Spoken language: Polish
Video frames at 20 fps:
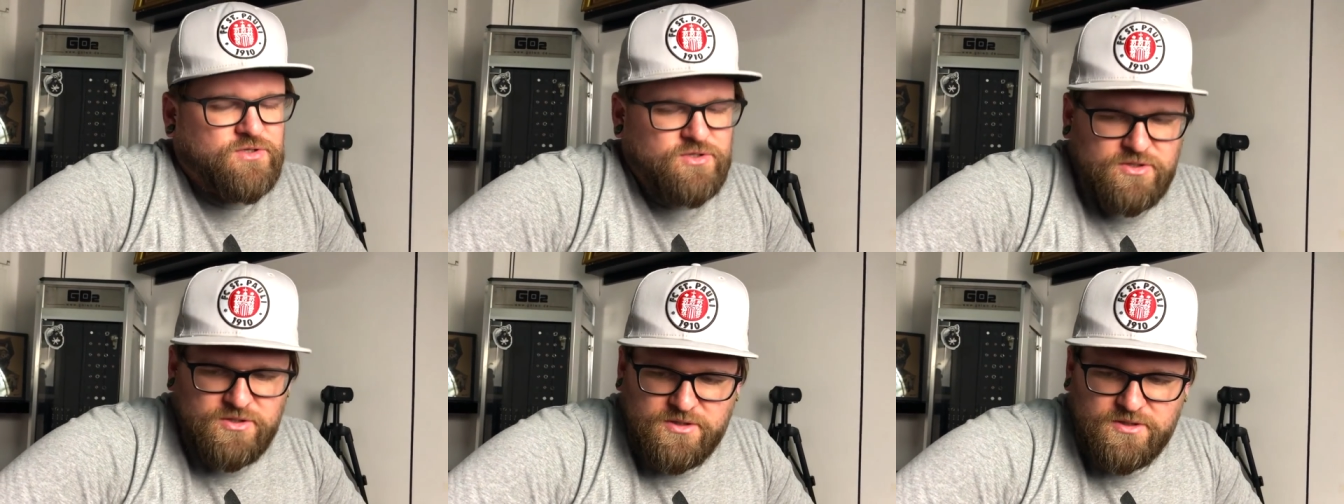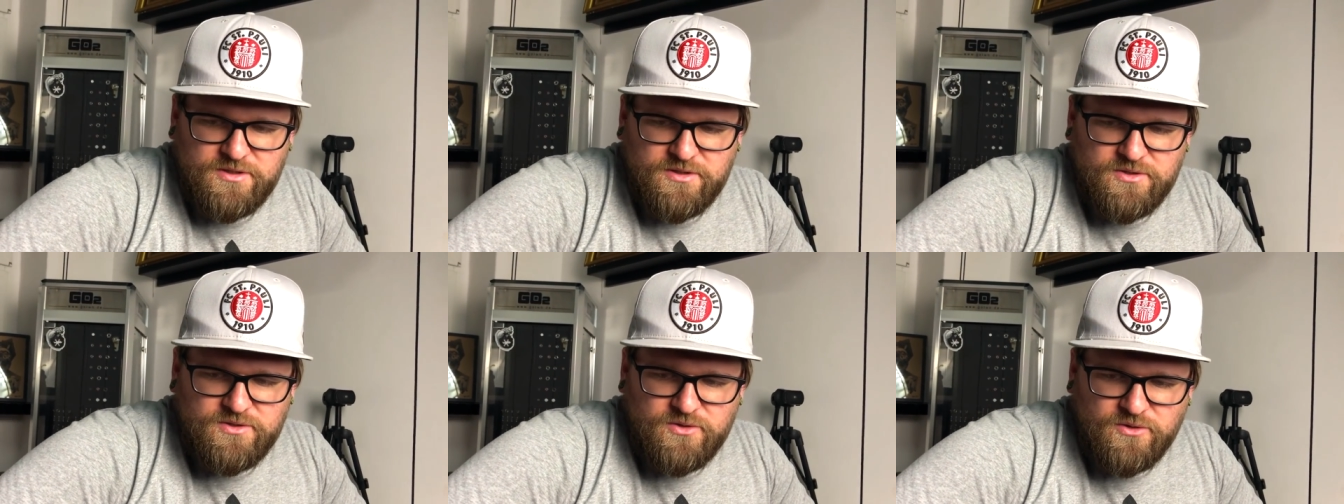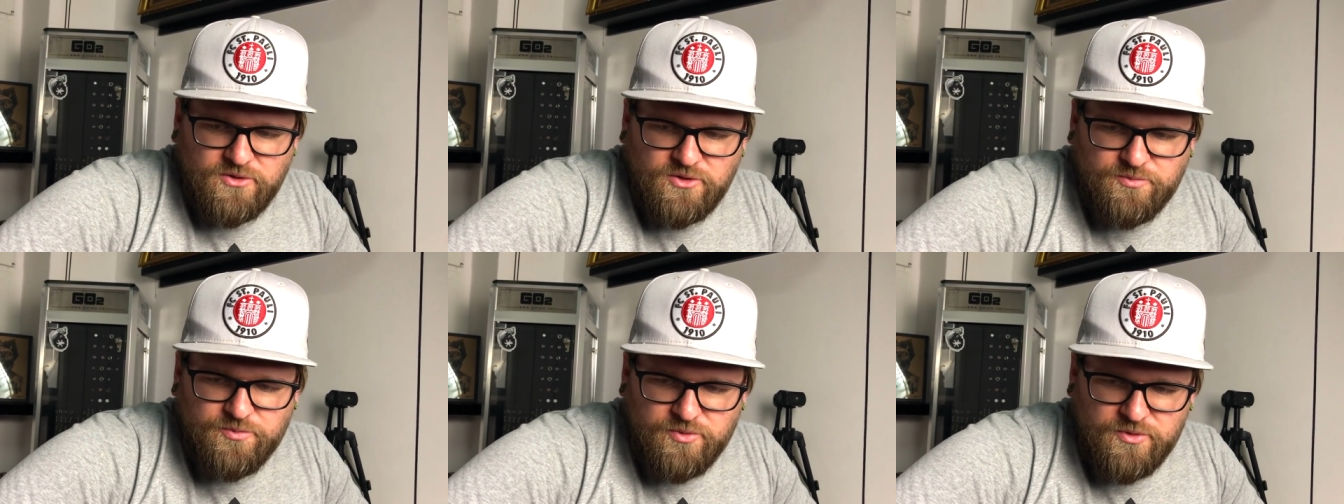czy
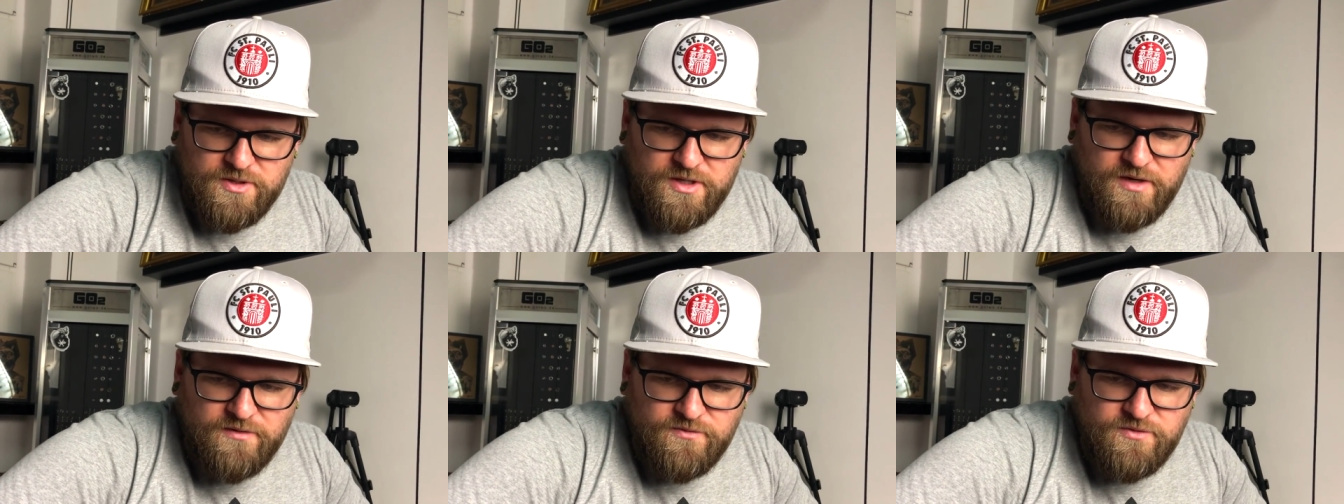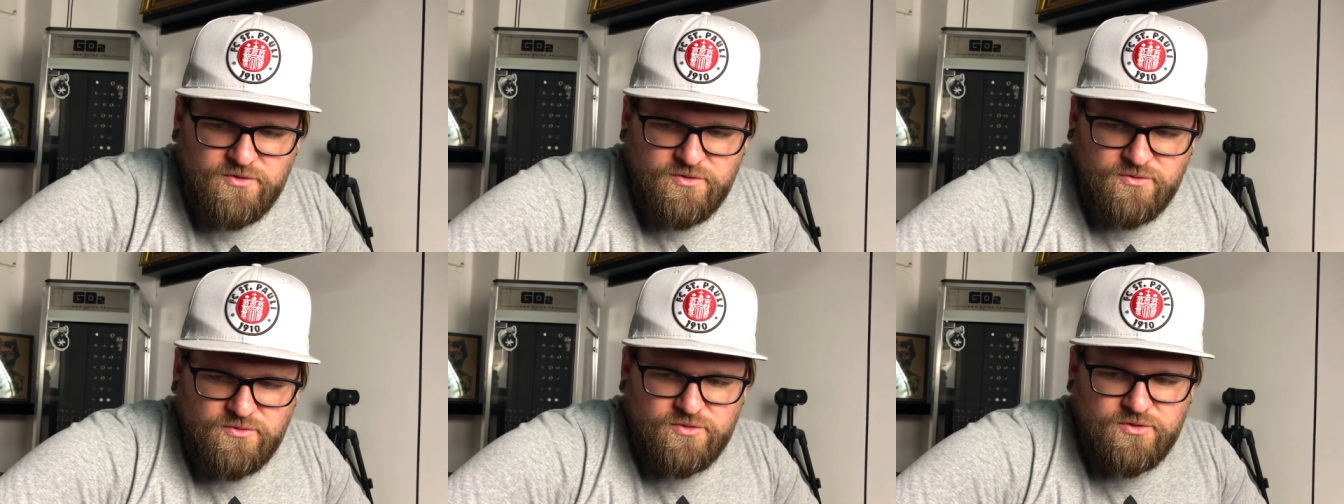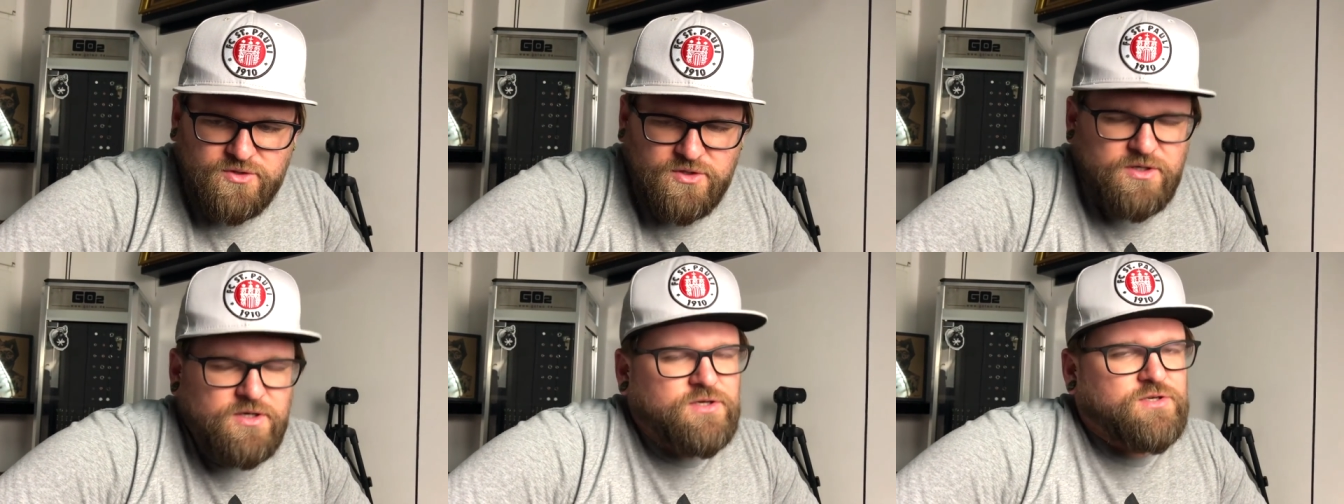coś potrafisz
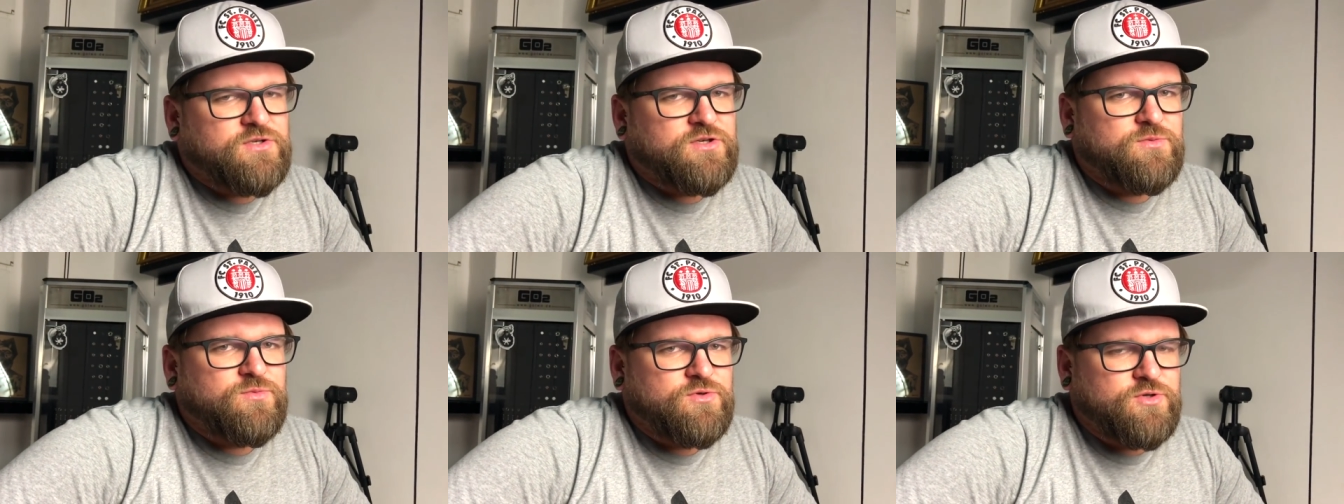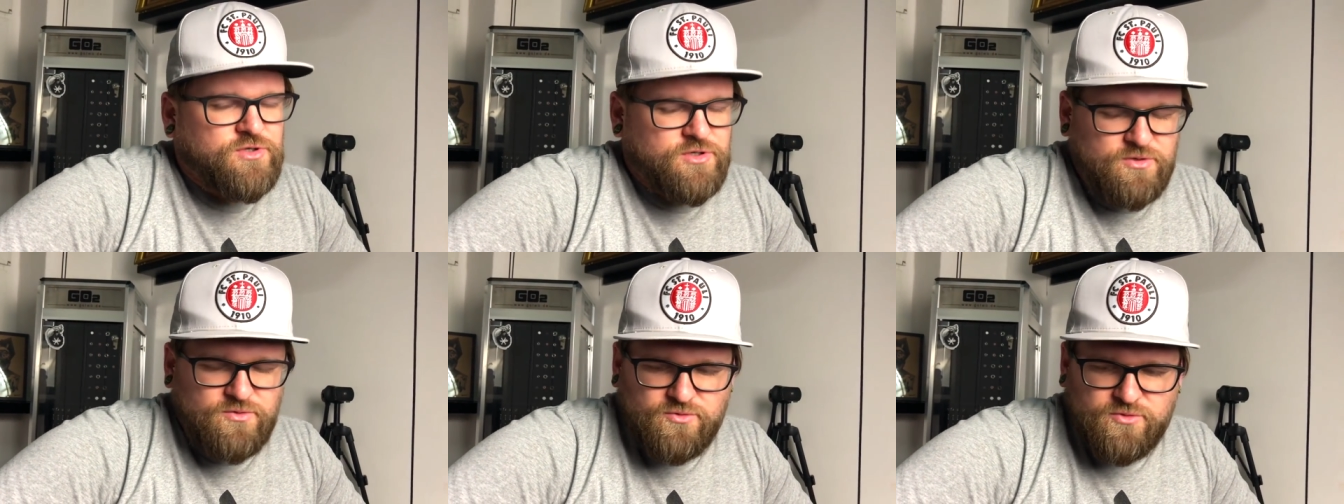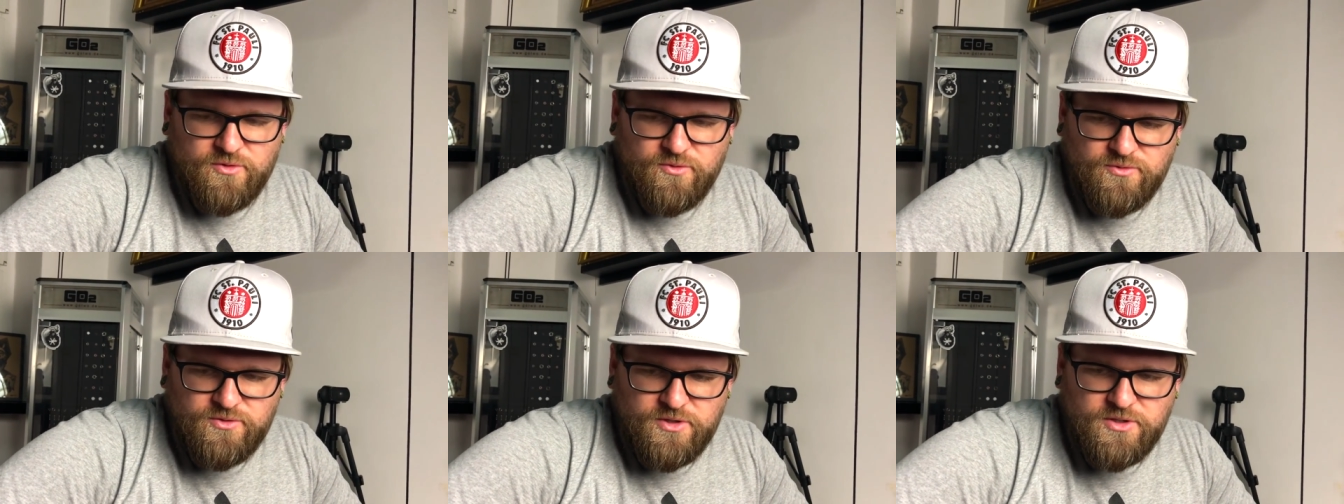już, czy jeszcze musi się
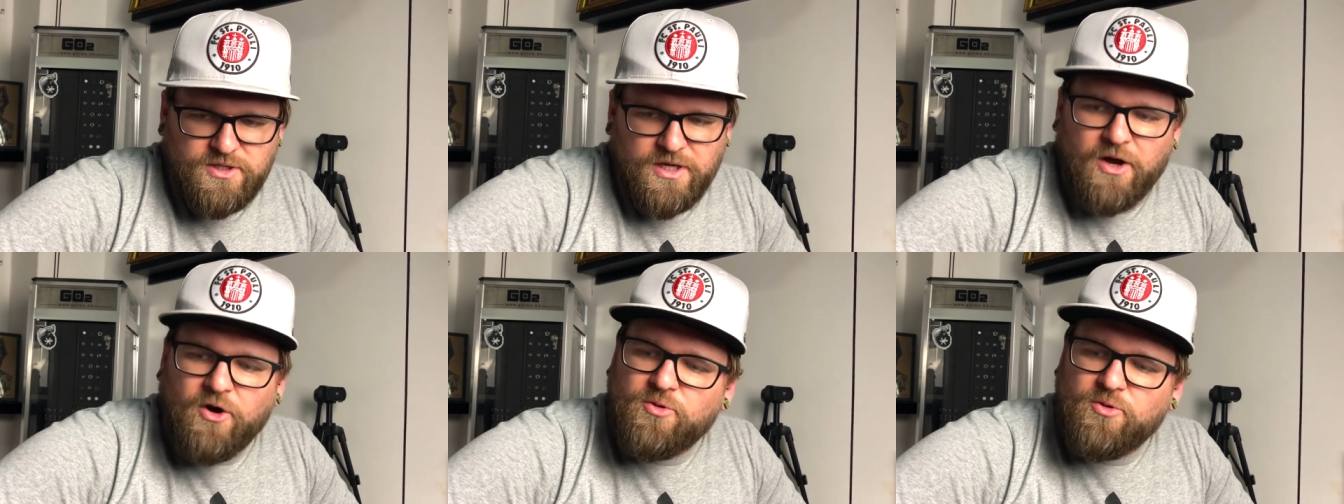dużo uczyć,